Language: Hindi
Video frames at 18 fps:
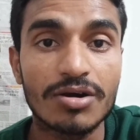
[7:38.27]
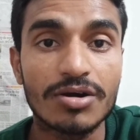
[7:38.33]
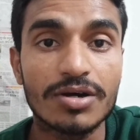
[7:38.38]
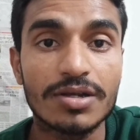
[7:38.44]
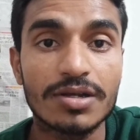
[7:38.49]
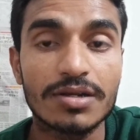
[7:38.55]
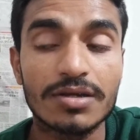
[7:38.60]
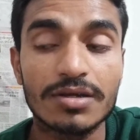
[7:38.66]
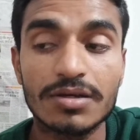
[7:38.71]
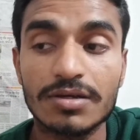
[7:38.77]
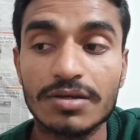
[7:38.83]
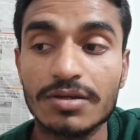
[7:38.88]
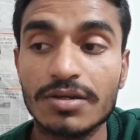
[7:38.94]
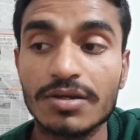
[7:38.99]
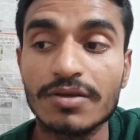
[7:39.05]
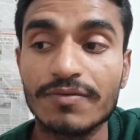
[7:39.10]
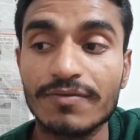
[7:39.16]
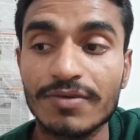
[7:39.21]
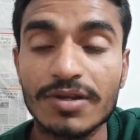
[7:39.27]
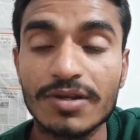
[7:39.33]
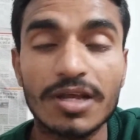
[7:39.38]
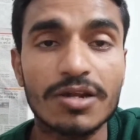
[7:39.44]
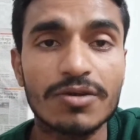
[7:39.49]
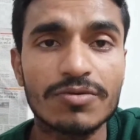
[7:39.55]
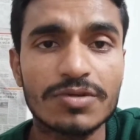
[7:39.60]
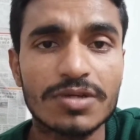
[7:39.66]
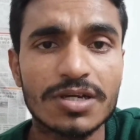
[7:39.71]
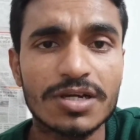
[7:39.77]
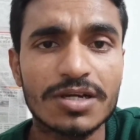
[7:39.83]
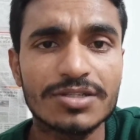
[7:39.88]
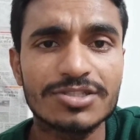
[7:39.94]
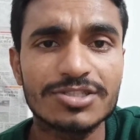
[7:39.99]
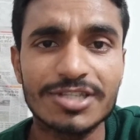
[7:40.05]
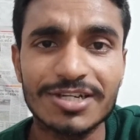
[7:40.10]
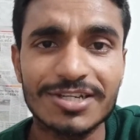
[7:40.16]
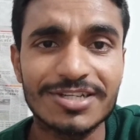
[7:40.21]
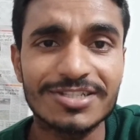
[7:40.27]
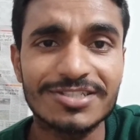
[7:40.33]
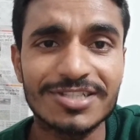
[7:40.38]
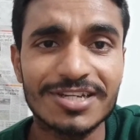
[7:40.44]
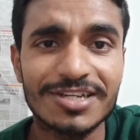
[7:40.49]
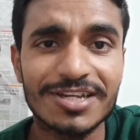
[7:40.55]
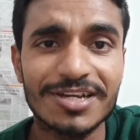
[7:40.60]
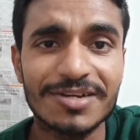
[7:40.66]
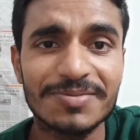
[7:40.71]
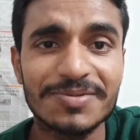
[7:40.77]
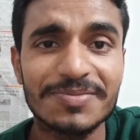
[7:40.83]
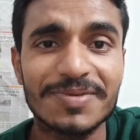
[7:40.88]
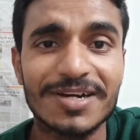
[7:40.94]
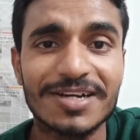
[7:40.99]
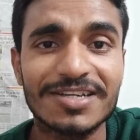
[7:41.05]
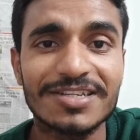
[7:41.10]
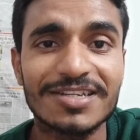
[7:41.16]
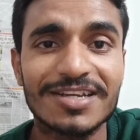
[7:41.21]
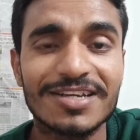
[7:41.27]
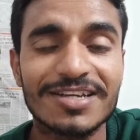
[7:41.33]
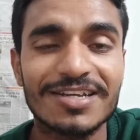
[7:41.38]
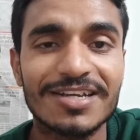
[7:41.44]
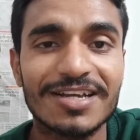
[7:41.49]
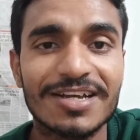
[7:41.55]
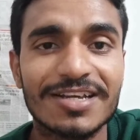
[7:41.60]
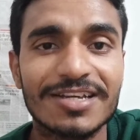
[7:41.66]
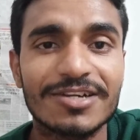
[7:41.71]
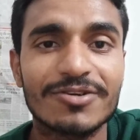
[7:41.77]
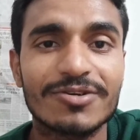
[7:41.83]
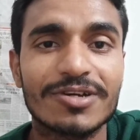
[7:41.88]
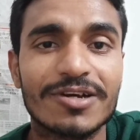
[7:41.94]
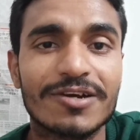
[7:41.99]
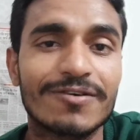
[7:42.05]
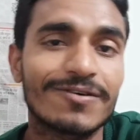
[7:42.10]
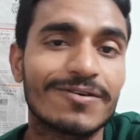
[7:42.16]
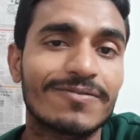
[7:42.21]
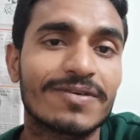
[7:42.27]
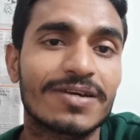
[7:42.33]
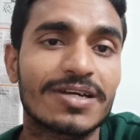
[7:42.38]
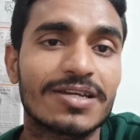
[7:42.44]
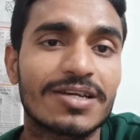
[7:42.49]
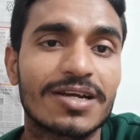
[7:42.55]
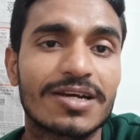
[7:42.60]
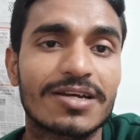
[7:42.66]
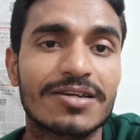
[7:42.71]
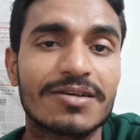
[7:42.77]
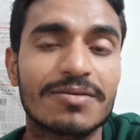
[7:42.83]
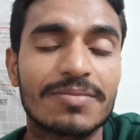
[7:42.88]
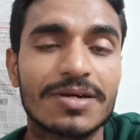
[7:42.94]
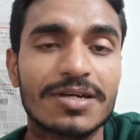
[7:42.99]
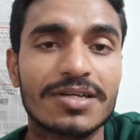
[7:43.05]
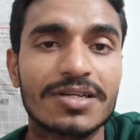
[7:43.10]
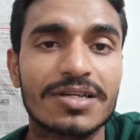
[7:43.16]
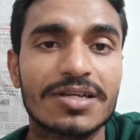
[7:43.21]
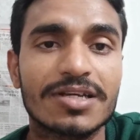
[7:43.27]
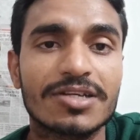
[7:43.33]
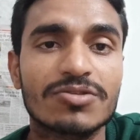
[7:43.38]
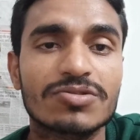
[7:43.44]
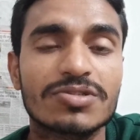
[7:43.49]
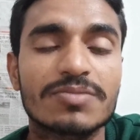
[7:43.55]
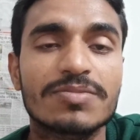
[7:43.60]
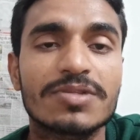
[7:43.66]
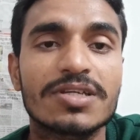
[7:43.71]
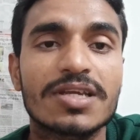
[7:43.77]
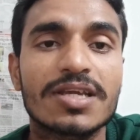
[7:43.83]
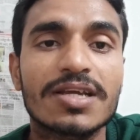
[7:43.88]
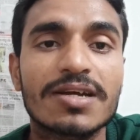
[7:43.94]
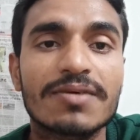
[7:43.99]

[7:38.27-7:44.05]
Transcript: और फ़िलहाल उनका चक्की चलना अभी बाकी रह गया है और हवन वगैरह करना बाकी रह गया तो समथिंग